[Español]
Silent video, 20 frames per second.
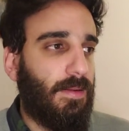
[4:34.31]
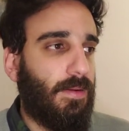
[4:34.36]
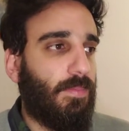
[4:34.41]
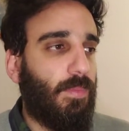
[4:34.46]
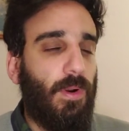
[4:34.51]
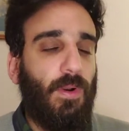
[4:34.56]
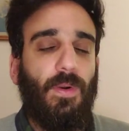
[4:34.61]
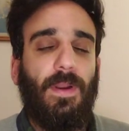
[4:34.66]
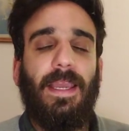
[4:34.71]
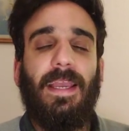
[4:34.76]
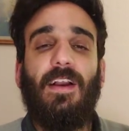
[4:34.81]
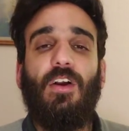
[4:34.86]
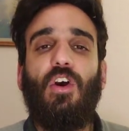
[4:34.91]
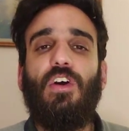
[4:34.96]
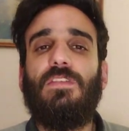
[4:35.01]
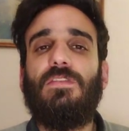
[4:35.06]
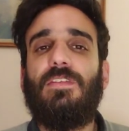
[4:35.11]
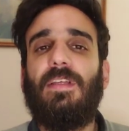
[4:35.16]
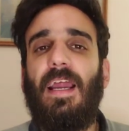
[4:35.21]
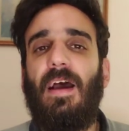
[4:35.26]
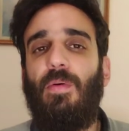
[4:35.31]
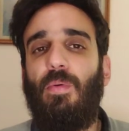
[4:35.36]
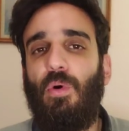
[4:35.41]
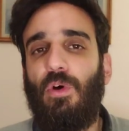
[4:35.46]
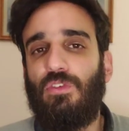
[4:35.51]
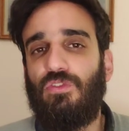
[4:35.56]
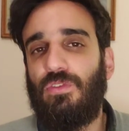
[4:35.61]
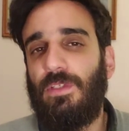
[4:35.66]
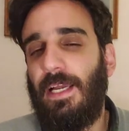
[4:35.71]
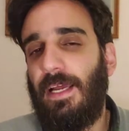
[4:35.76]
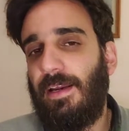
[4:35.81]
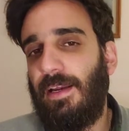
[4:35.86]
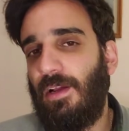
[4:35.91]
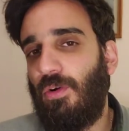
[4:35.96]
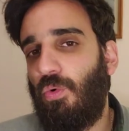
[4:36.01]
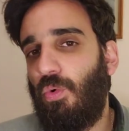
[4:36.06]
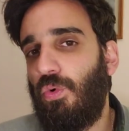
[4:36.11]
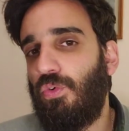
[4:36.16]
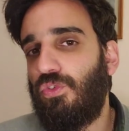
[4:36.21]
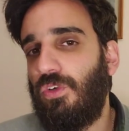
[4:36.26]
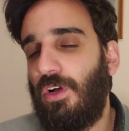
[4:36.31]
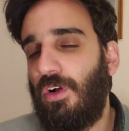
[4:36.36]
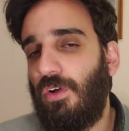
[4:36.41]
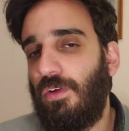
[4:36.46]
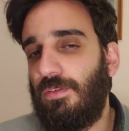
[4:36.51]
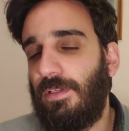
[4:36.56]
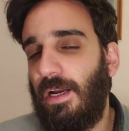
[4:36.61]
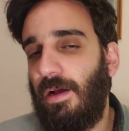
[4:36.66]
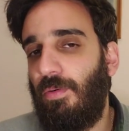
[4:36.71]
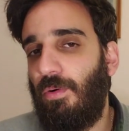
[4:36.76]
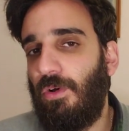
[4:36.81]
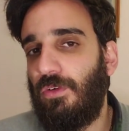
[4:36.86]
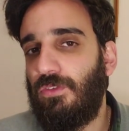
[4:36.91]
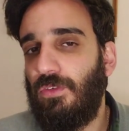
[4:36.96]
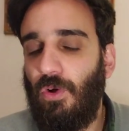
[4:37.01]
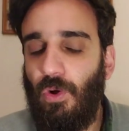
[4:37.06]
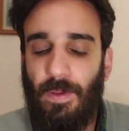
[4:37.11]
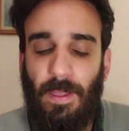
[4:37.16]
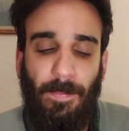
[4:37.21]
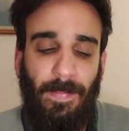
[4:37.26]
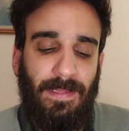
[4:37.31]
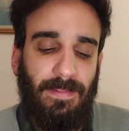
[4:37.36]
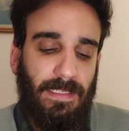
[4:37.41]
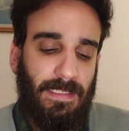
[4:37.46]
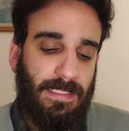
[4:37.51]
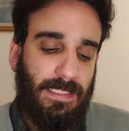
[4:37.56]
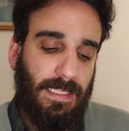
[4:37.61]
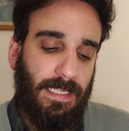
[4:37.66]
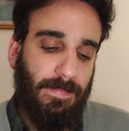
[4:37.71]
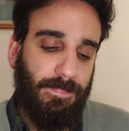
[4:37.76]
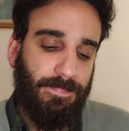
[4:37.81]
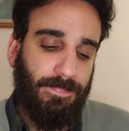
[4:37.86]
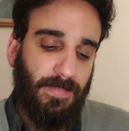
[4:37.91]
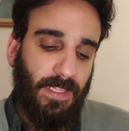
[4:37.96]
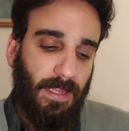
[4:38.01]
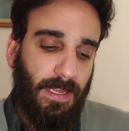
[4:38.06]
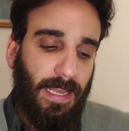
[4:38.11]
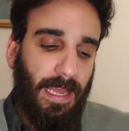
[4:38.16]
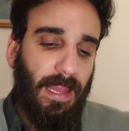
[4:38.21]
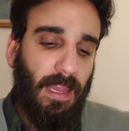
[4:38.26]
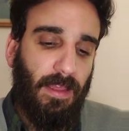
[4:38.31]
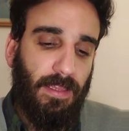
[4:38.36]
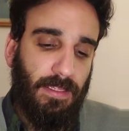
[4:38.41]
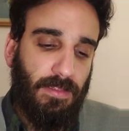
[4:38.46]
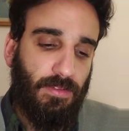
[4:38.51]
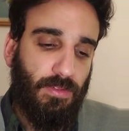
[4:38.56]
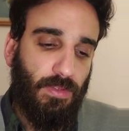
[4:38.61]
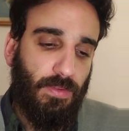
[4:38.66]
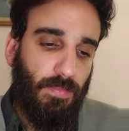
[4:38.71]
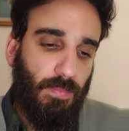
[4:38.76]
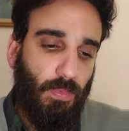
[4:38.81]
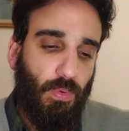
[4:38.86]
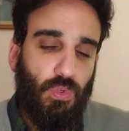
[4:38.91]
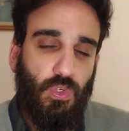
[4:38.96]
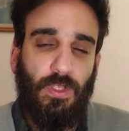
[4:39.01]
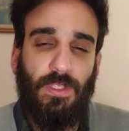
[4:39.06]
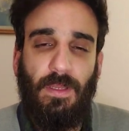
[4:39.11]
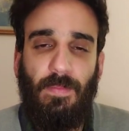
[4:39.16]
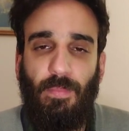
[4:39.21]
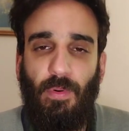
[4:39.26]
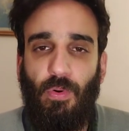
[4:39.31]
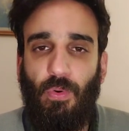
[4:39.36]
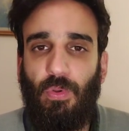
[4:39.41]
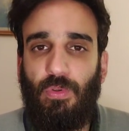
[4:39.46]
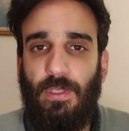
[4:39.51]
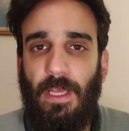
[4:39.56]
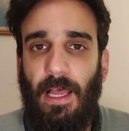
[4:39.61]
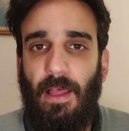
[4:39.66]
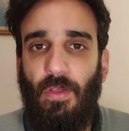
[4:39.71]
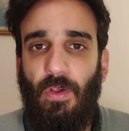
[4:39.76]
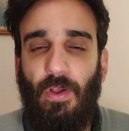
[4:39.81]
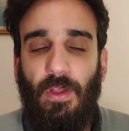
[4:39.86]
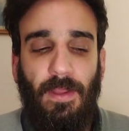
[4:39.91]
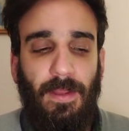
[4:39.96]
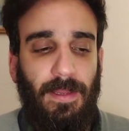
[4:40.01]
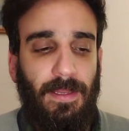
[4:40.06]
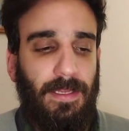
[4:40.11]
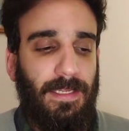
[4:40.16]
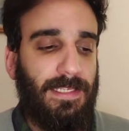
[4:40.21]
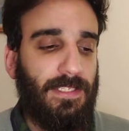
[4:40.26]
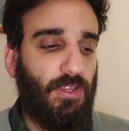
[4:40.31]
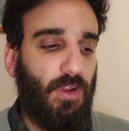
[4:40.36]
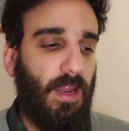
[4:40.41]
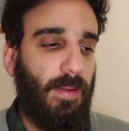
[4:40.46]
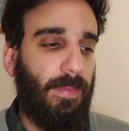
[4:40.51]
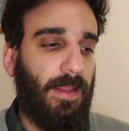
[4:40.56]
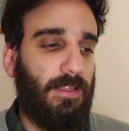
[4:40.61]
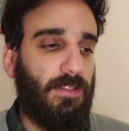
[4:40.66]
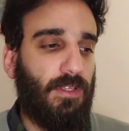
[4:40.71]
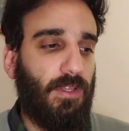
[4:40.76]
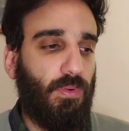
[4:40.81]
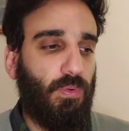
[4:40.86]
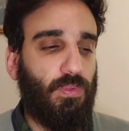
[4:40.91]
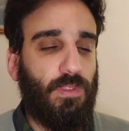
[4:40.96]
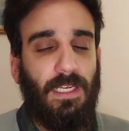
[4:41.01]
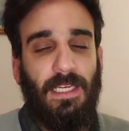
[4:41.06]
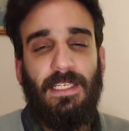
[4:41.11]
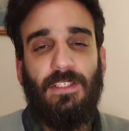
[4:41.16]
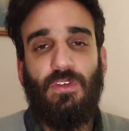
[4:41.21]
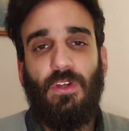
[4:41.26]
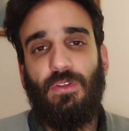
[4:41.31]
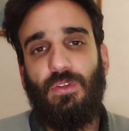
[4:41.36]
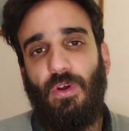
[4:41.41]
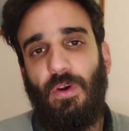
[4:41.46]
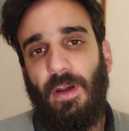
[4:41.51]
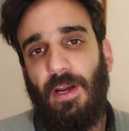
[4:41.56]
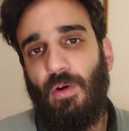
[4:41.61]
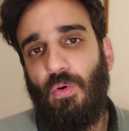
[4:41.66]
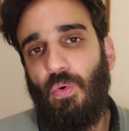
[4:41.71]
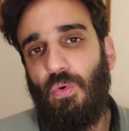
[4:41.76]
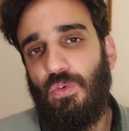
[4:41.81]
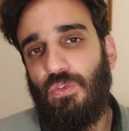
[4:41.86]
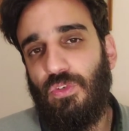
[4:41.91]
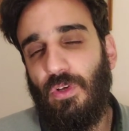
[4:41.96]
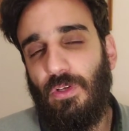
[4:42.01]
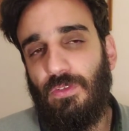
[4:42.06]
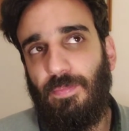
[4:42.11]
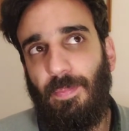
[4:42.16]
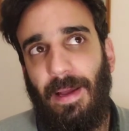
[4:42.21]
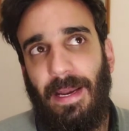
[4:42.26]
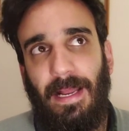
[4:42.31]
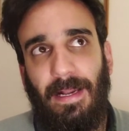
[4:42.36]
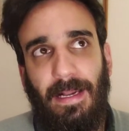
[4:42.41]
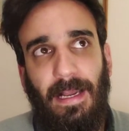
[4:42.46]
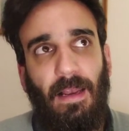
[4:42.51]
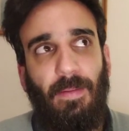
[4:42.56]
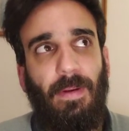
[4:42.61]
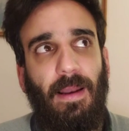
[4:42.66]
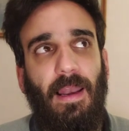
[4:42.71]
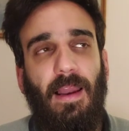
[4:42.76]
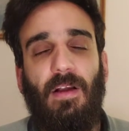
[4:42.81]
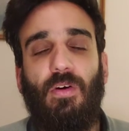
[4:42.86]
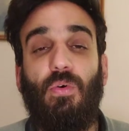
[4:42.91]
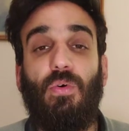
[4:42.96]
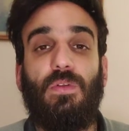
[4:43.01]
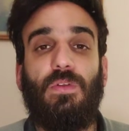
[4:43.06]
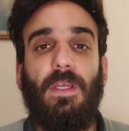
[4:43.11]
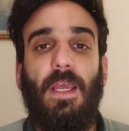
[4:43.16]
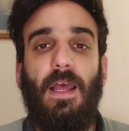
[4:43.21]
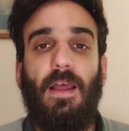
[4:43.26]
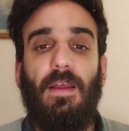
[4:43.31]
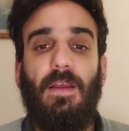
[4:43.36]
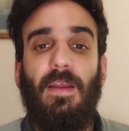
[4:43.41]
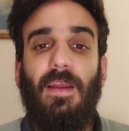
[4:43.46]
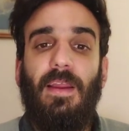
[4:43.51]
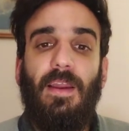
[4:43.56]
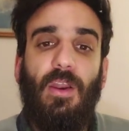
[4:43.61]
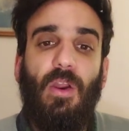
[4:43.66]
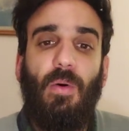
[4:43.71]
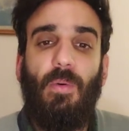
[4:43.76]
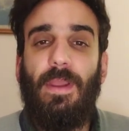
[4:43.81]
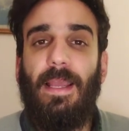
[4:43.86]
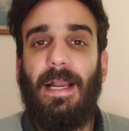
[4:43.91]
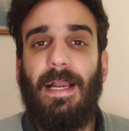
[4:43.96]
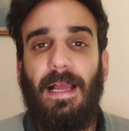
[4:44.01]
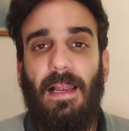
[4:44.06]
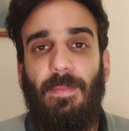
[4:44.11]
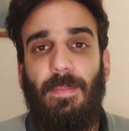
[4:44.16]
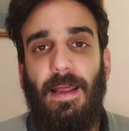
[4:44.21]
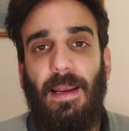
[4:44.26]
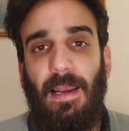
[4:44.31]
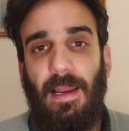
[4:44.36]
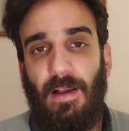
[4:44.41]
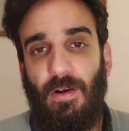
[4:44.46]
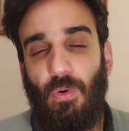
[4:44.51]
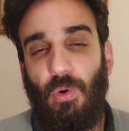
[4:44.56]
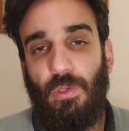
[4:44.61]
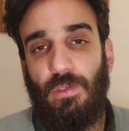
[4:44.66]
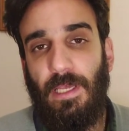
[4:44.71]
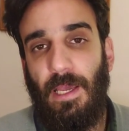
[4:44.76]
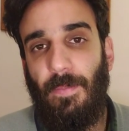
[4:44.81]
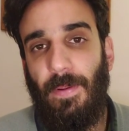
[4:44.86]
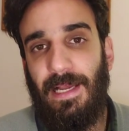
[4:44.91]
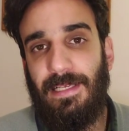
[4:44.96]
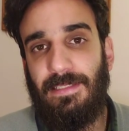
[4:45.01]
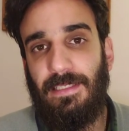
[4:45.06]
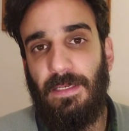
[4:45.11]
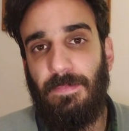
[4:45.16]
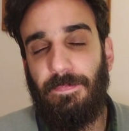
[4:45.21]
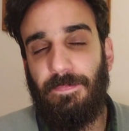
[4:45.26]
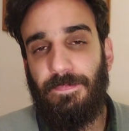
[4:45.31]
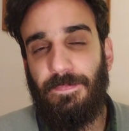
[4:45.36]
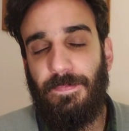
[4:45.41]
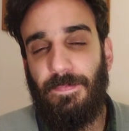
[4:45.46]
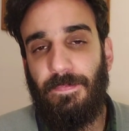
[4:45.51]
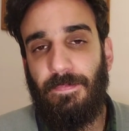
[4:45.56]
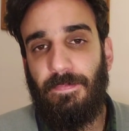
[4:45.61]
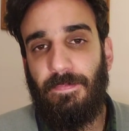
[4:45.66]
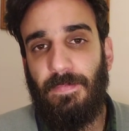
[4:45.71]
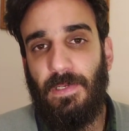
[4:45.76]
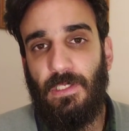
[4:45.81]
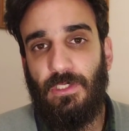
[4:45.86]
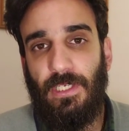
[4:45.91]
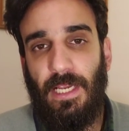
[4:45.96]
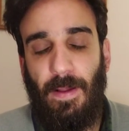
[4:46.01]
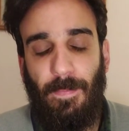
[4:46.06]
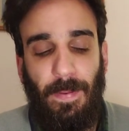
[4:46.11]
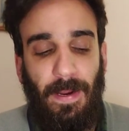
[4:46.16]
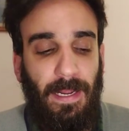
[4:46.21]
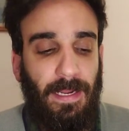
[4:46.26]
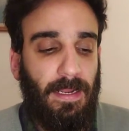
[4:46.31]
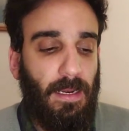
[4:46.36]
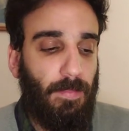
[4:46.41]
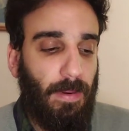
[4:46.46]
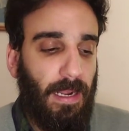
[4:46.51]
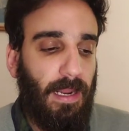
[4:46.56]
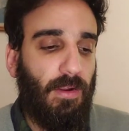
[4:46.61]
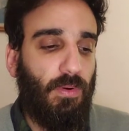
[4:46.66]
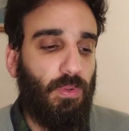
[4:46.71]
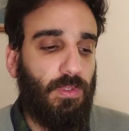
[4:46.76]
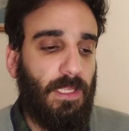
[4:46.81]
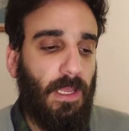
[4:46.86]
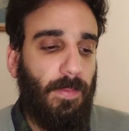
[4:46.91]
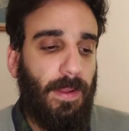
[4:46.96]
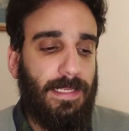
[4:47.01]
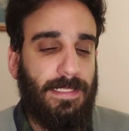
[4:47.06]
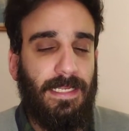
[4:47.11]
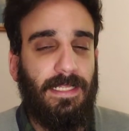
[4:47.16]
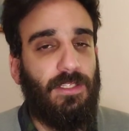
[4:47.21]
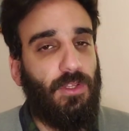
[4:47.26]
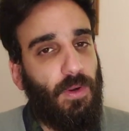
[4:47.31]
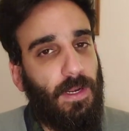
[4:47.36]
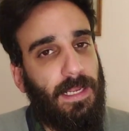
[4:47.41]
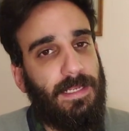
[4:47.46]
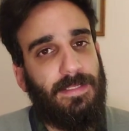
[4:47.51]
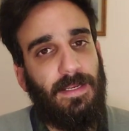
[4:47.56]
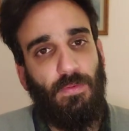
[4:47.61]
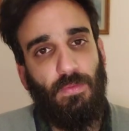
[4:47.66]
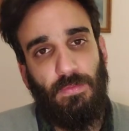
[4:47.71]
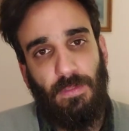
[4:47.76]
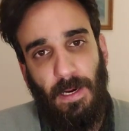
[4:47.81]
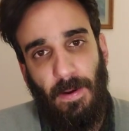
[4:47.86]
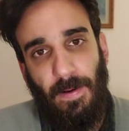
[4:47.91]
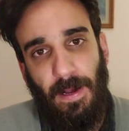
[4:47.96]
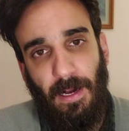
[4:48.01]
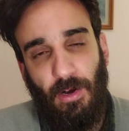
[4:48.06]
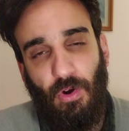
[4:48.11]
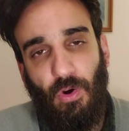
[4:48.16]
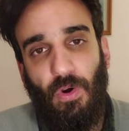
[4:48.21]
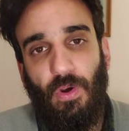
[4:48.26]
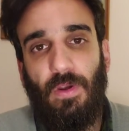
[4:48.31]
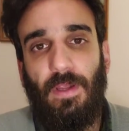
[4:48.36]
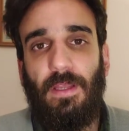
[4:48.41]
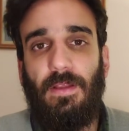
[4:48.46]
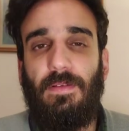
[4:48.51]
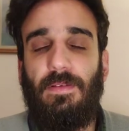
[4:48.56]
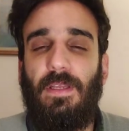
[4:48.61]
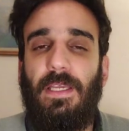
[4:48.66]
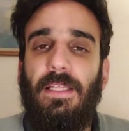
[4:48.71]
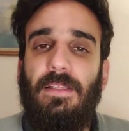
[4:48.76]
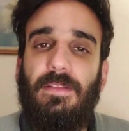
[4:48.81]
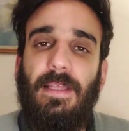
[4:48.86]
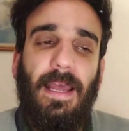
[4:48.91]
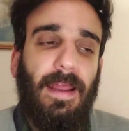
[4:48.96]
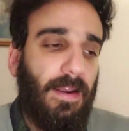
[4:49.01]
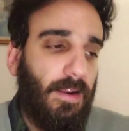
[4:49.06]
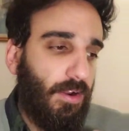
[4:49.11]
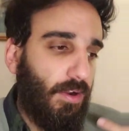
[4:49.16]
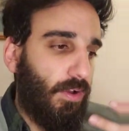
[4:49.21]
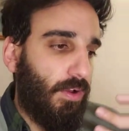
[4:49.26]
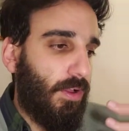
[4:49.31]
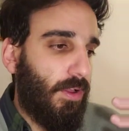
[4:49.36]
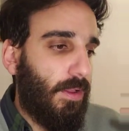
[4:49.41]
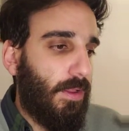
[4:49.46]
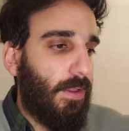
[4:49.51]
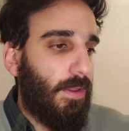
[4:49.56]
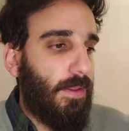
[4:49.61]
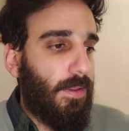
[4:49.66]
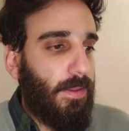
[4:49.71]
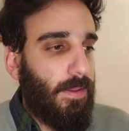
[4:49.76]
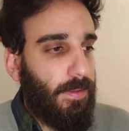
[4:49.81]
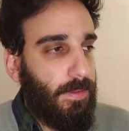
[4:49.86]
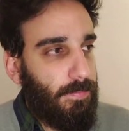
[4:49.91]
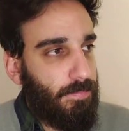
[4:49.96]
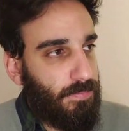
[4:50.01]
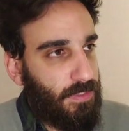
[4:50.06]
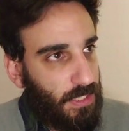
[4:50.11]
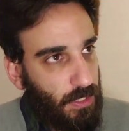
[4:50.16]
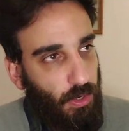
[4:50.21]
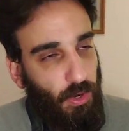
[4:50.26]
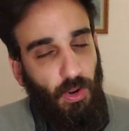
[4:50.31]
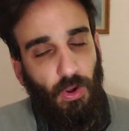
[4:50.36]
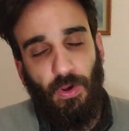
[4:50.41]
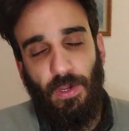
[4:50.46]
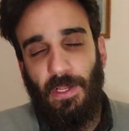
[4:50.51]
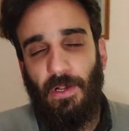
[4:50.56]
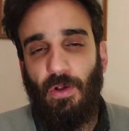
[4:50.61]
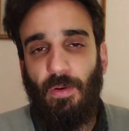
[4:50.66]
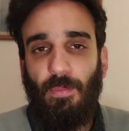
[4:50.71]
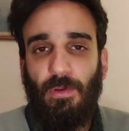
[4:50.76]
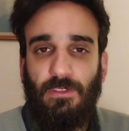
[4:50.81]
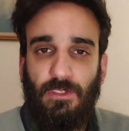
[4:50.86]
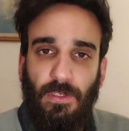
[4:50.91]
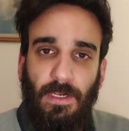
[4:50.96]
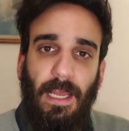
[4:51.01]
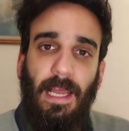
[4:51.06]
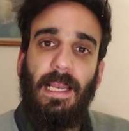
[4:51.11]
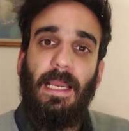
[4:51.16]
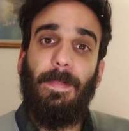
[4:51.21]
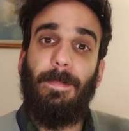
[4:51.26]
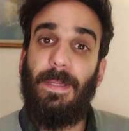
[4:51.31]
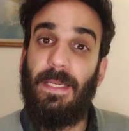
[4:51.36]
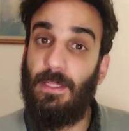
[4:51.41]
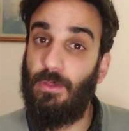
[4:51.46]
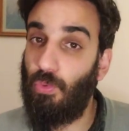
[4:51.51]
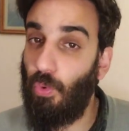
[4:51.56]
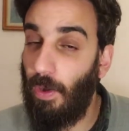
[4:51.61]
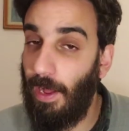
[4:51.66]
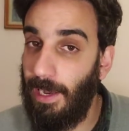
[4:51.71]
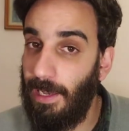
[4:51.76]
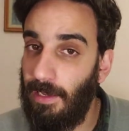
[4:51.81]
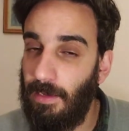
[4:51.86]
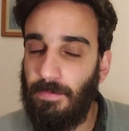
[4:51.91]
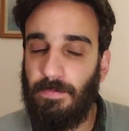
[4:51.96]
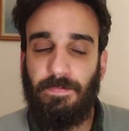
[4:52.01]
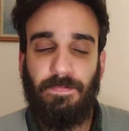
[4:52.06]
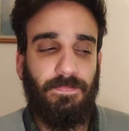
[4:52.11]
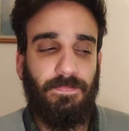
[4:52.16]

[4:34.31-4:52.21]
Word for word: Bueno, ¿qué encontrás vos? ¿Qué recurso encontrás vos? Obviamente si cada, estoy mucho tiempo angustiado y solamente utilizo estos recursos para calmar la angustia, no voy a calmar la angustia de base. O sea, para calmar la angustia de base tengo que hacer un trabajo interno, psicológico, emocional, espiritual,